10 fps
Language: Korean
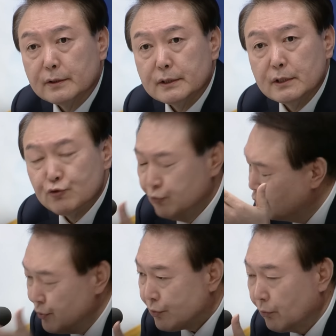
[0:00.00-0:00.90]
거지
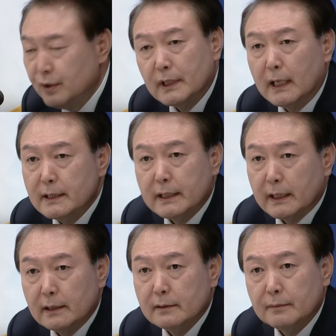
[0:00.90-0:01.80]
충분 조건이라는
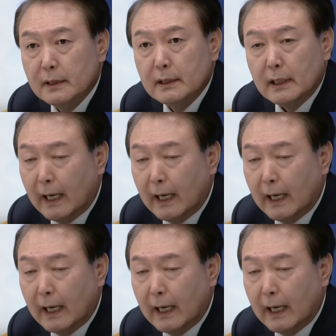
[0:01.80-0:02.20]
얘기는